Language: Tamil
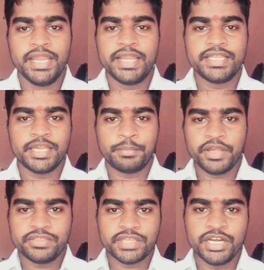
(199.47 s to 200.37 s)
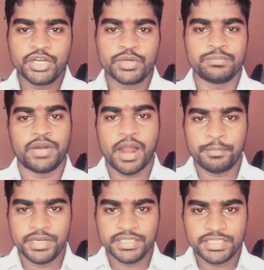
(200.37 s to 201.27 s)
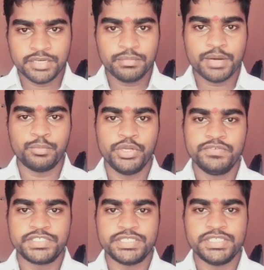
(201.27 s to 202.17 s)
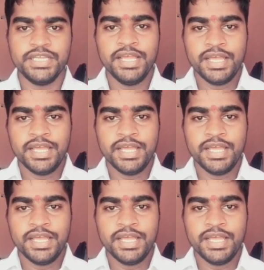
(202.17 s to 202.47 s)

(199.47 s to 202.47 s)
இது எப்படியா தடுக்கணும் அப்படின்னு திருமால் முடிவு செஞ்சு